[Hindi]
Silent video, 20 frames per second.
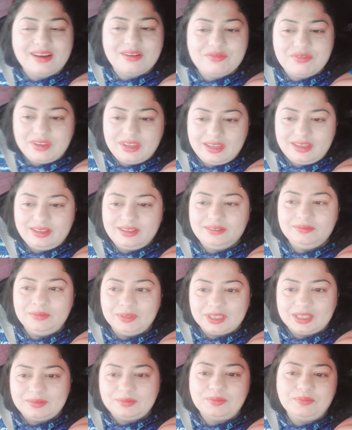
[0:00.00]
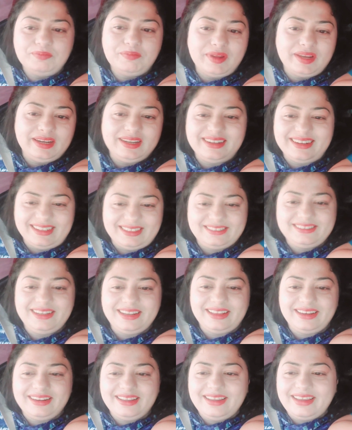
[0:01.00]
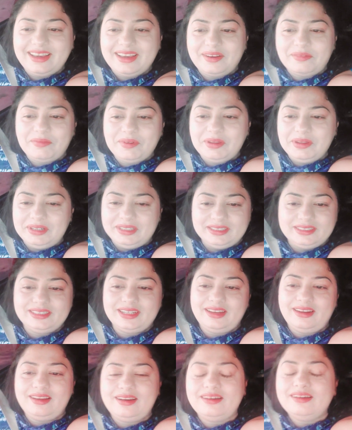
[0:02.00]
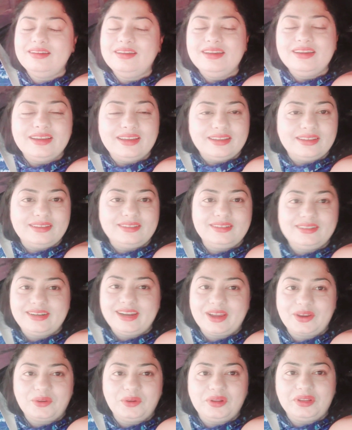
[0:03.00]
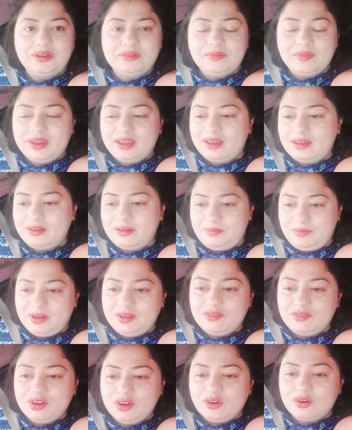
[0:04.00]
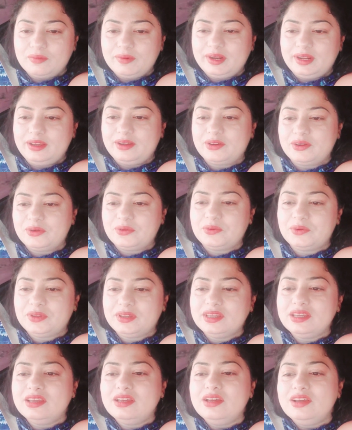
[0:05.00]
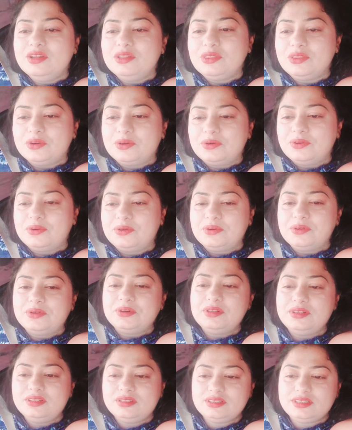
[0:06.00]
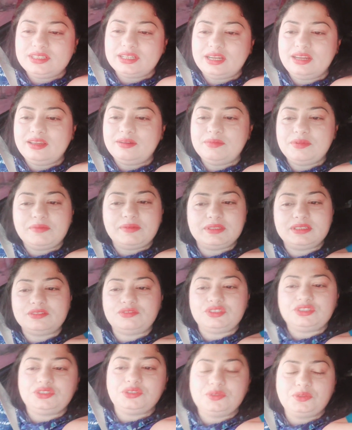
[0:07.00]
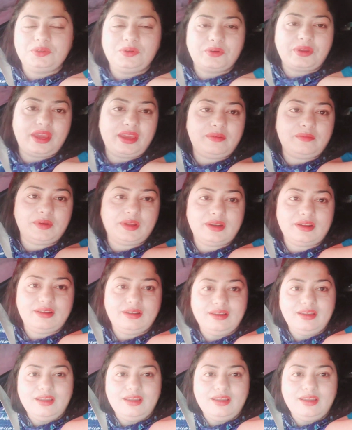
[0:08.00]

काफ़ी मतलब मैंने रेस्ट ले ली है अभी इनशाला रेगुलर मैं अपना व्लॉग बनाया करूँगी तो चलें अभी बस सफ़र शुरू हो गया है हमारा